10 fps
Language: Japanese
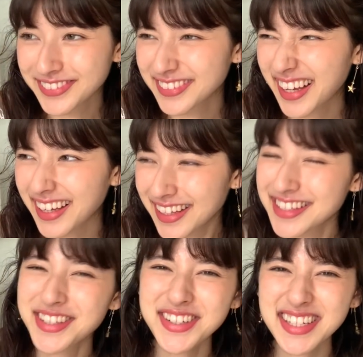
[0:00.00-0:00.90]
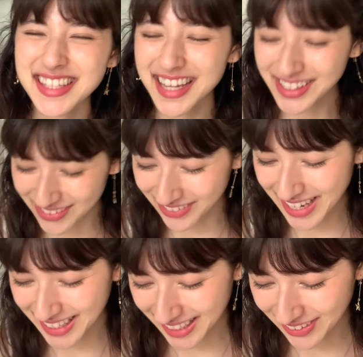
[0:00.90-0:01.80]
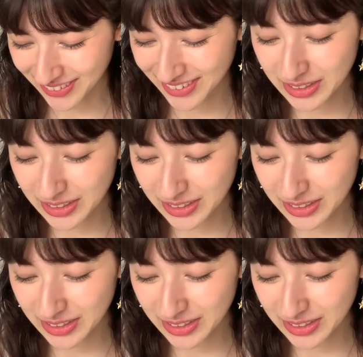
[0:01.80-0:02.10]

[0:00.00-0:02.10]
なんかね、数字つけるのも嫌だけど、